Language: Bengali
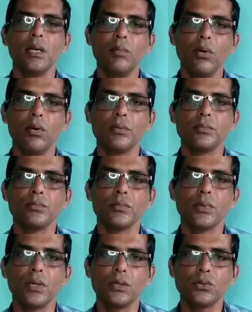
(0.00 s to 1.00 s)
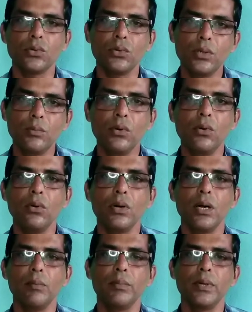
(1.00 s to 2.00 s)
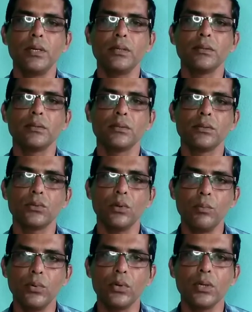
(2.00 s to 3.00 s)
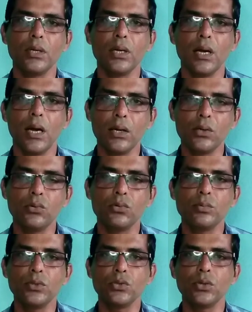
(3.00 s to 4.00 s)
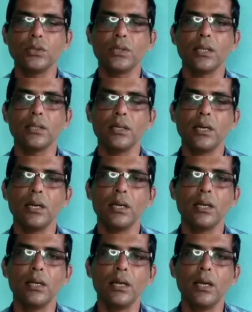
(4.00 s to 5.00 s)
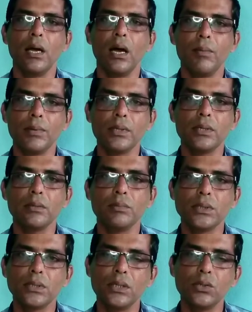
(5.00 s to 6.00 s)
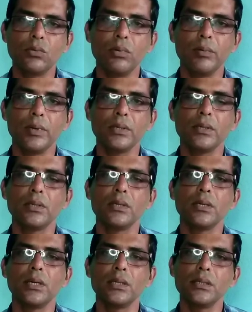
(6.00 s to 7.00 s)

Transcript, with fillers: এবং এই চণ্ডীমঙ্গল কাব্যের সম্পর্কে আরেকটু বিষয়ে জানতে গেলে আমাদেরকে বিস্তারিতভাবে এর